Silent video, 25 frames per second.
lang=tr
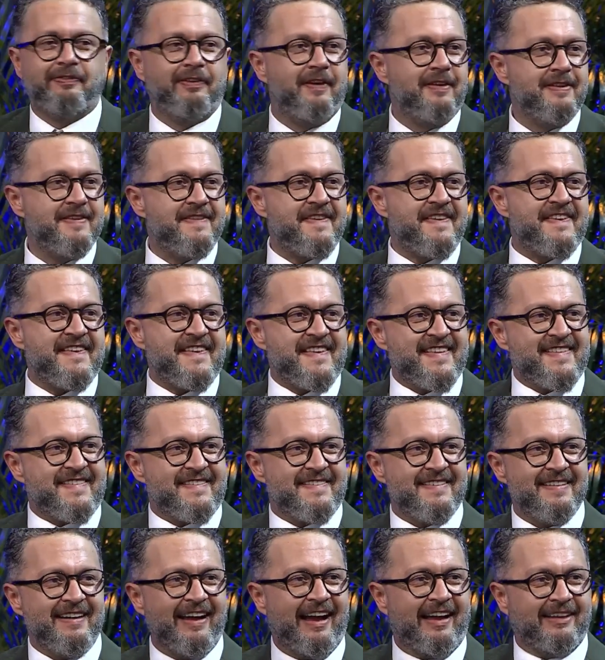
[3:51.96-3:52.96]
Abi
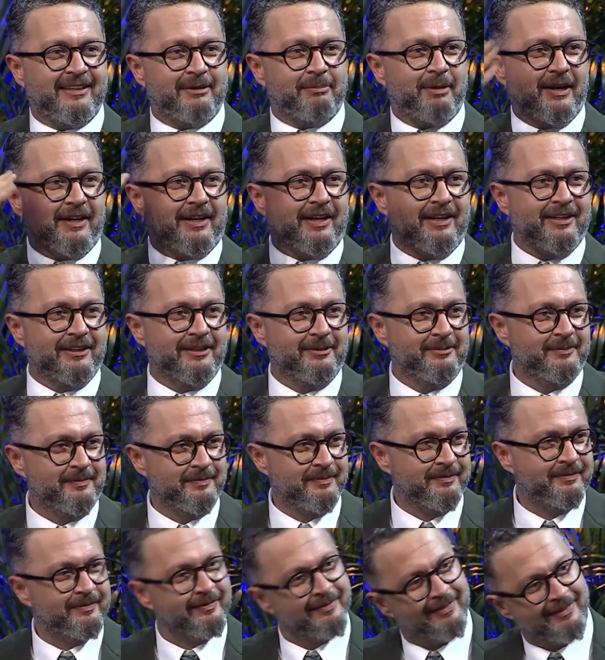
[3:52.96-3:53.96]
hadi bakalım.
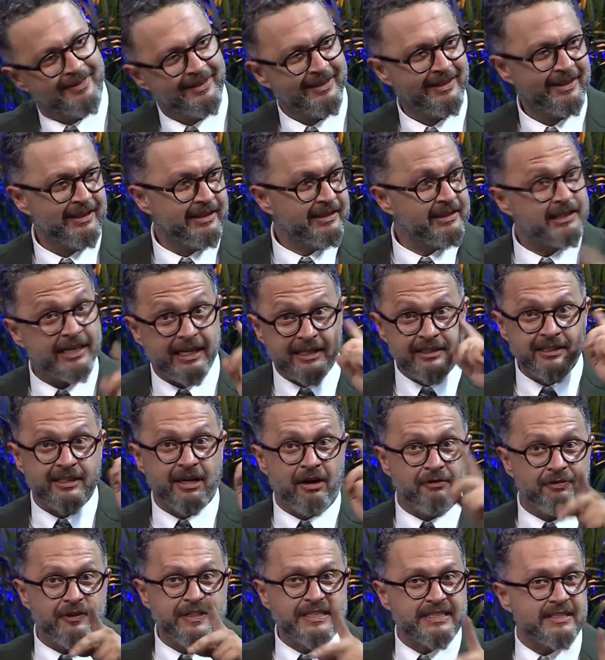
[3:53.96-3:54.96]
Senin Kendi için
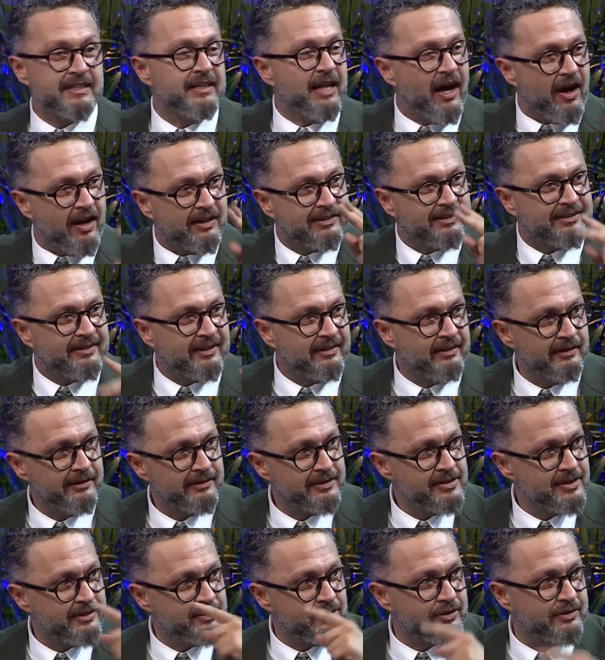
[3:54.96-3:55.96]
kafasında hayati attı.
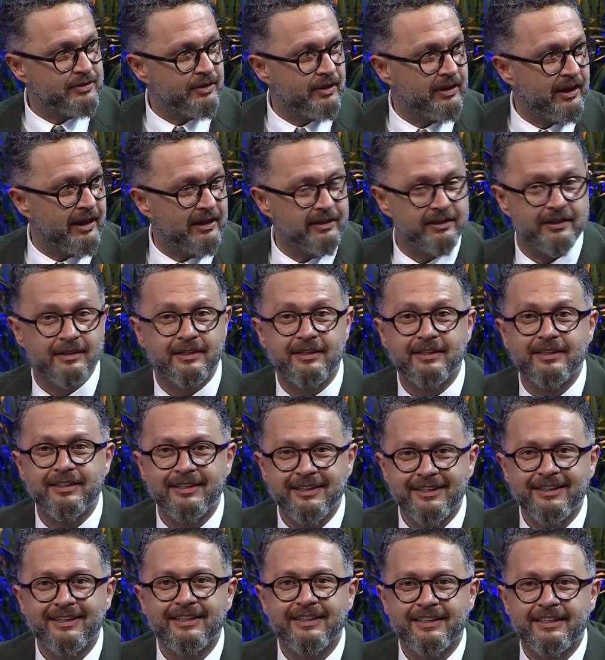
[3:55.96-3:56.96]
soruyu Ya.
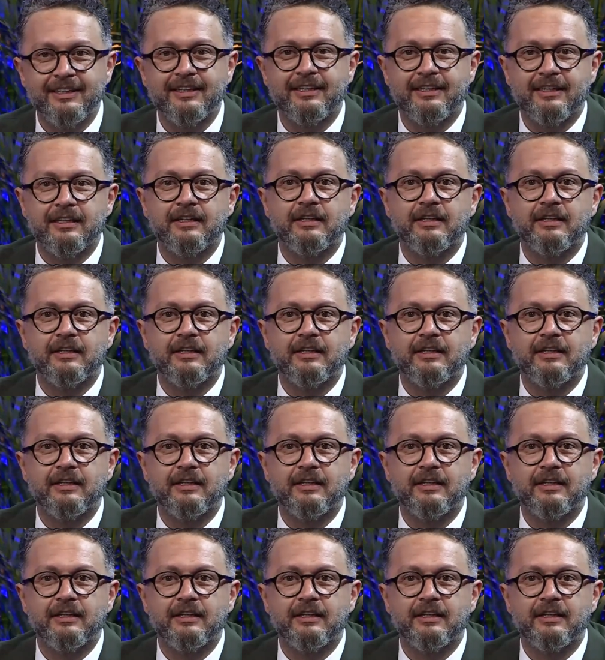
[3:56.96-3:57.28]
cevaplayabilirim şu an.